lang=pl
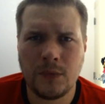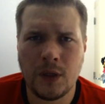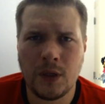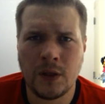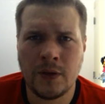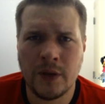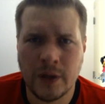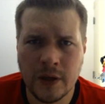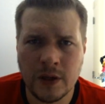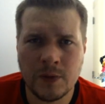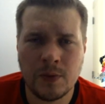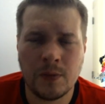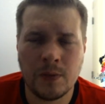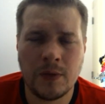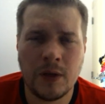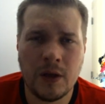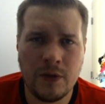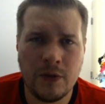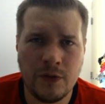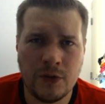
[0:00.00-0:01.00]
tak jak
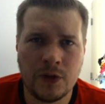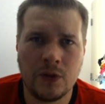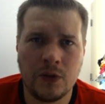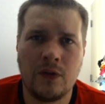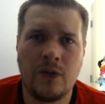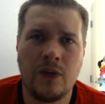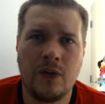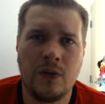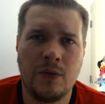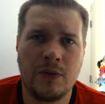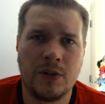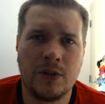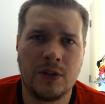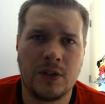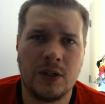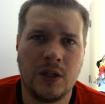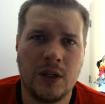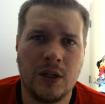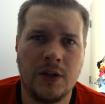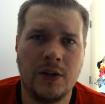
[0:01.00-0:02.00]
wspomniałem, wiszą dwa filmy ze
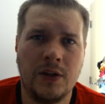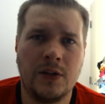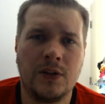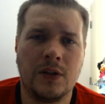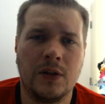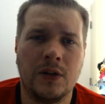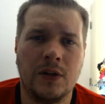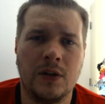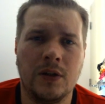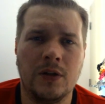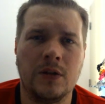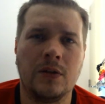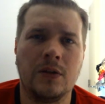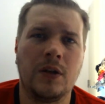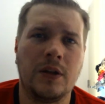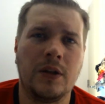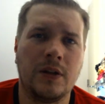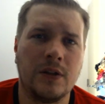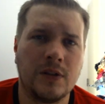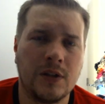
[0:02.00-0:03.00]
Stellaris. E,
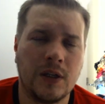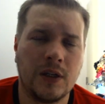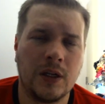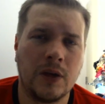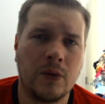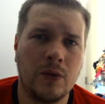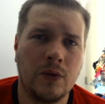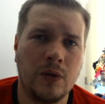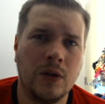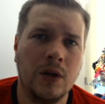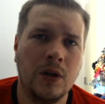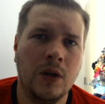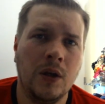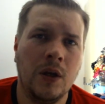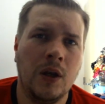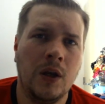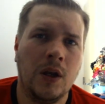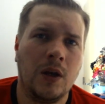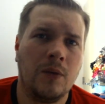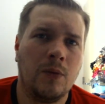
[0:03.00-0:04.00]
jeden zaległy,
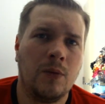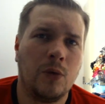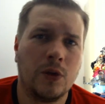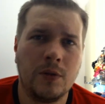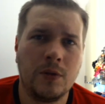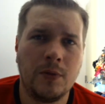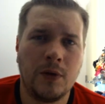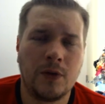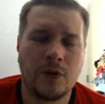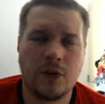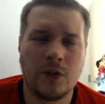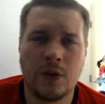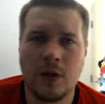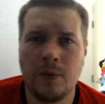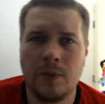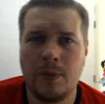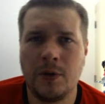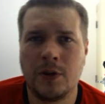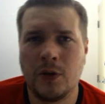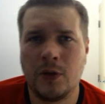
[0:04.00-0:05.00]
młody miał wczoraj
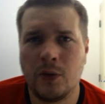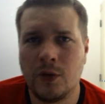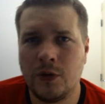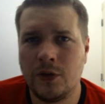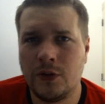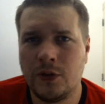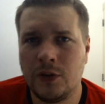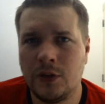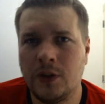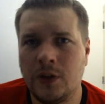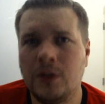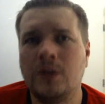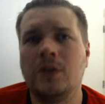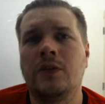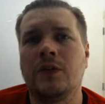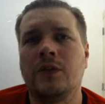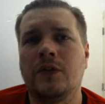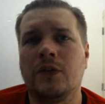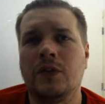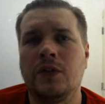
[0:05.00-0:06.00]
pierwsze urodziny
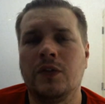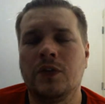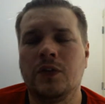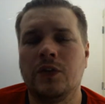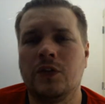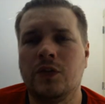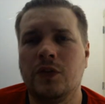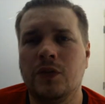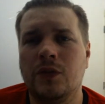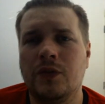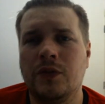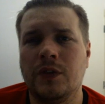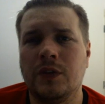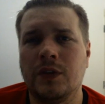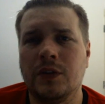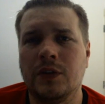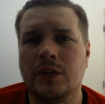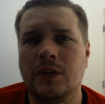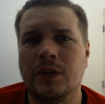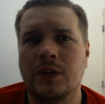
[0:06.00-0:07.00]
w swoim życiu,
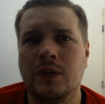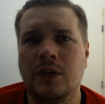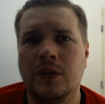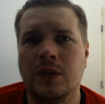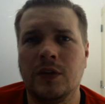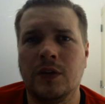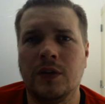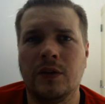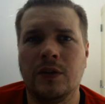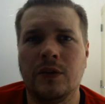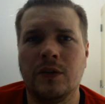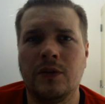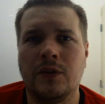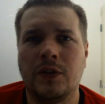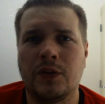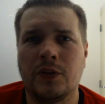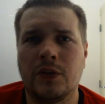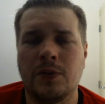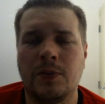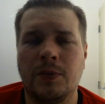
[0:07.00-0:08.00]
więc e,
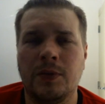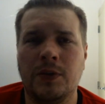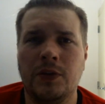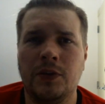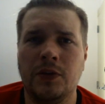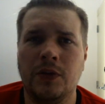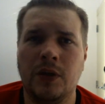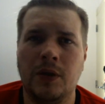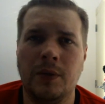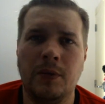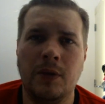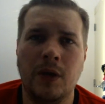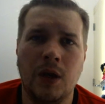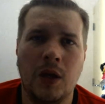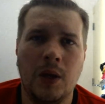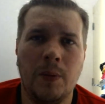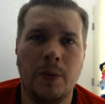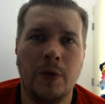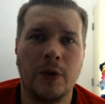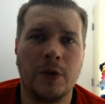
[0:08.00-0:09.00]
wieczór spędziłem
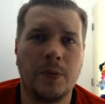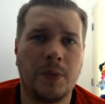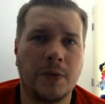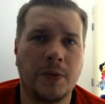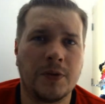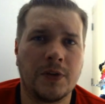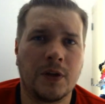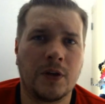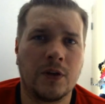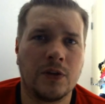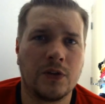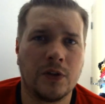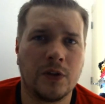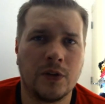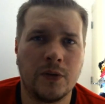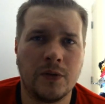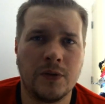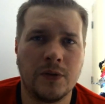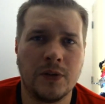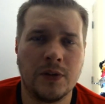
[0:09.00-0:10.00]
pijąc prosecco
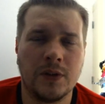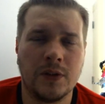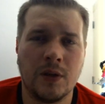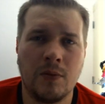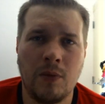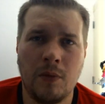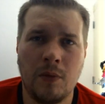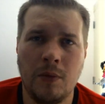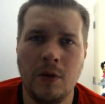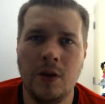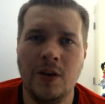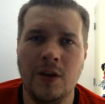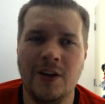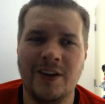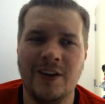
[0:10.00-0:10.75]
żoną i ze znajomymi,